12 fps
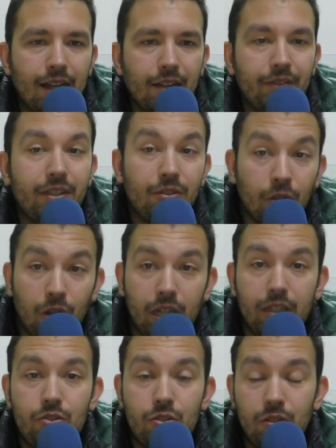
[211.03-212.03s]
alla,
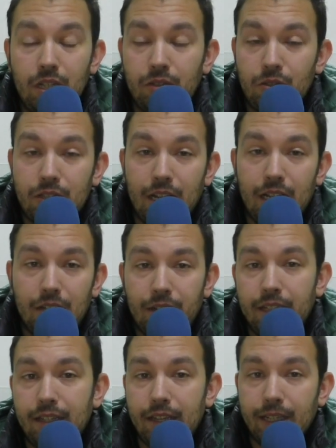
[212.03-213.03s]
vittoria del Giro della Toscana
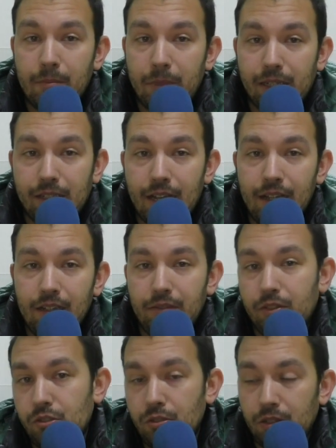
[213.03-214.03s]
davanti a Egan Bernal,
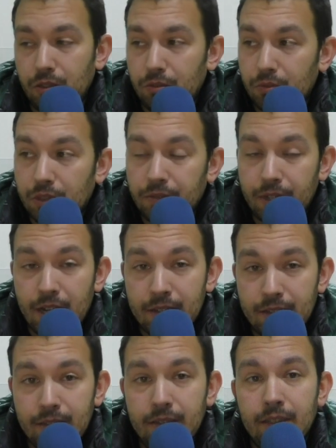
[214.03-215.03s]
vincitore del Tour de
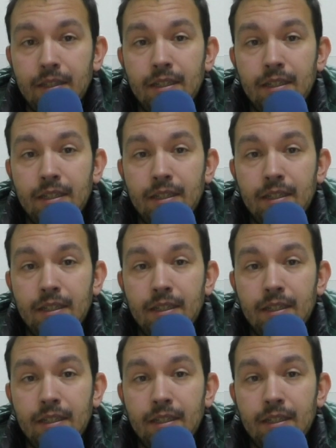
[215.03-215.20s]
France,